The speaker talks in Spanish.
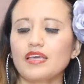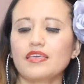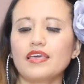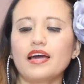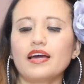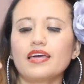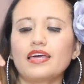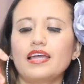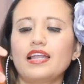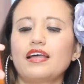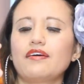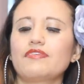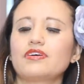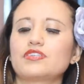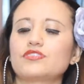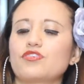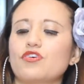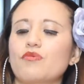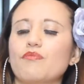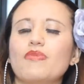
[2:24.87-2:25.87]
ya que la
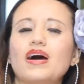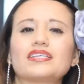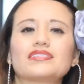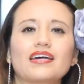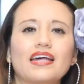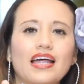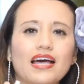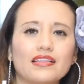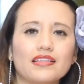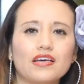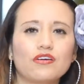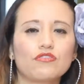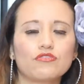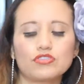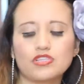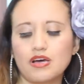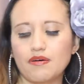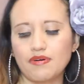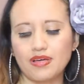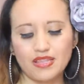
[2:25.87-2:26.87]
versión más grande
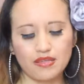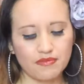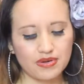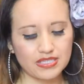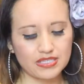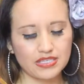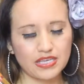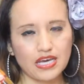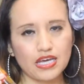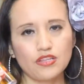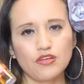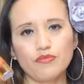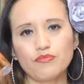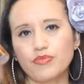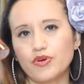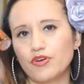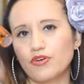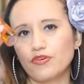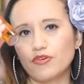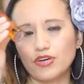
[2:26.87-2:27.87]
costaba demasiado,
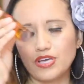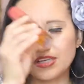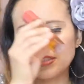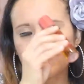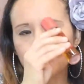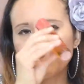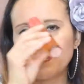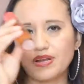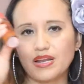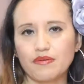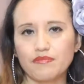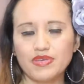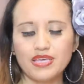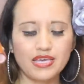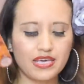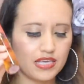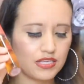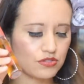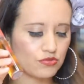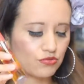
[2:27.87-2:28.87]
pero este para
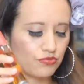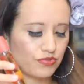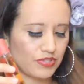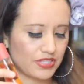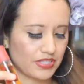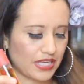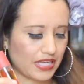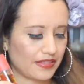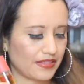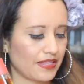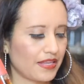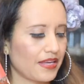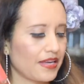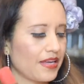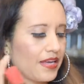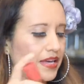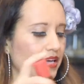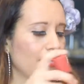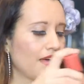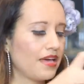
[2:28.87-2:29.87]
mí es suficiente.
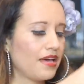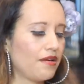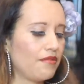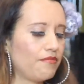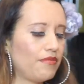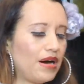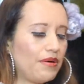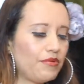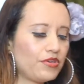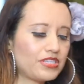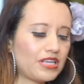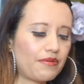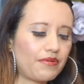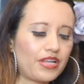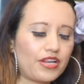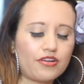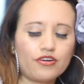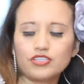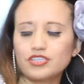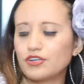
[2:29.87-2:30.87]
Vamos a
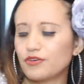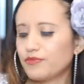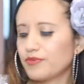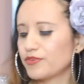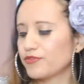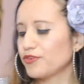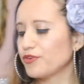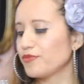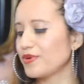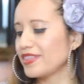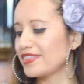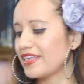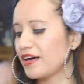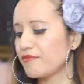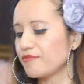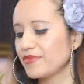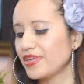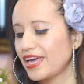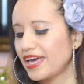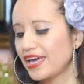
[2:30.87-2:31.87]
abrir otro perfume
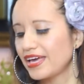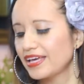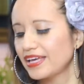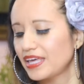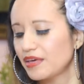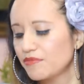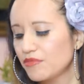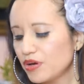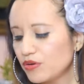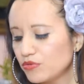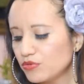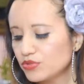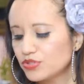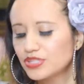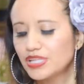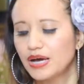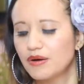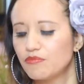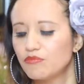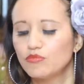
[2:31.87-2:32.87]
también que me
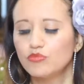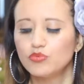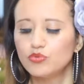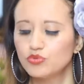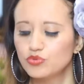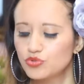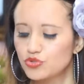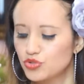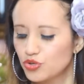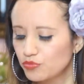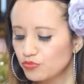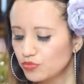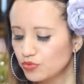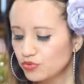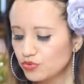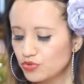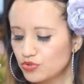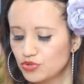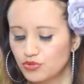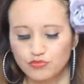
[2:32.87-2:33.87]
gusta mucho,
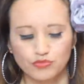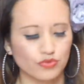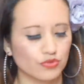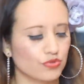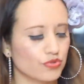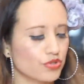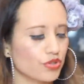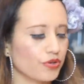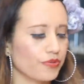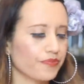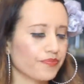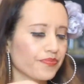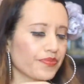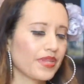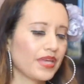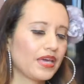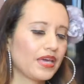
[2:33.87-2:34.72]
mucho, mucho